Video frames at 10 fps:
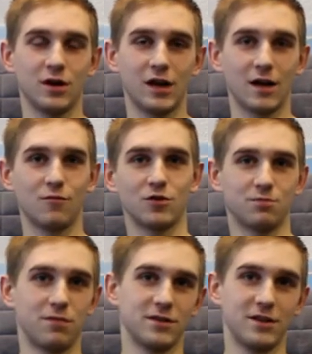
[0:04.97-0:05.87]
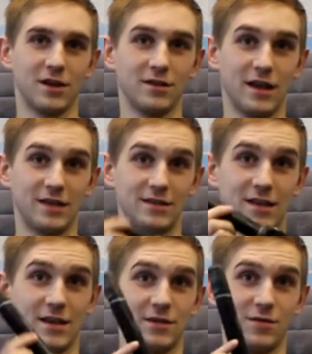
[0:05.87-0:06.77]
как можно поставить
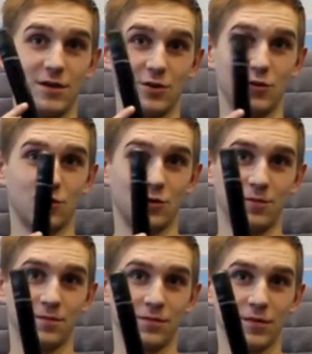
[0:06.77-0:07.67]
ICS вилку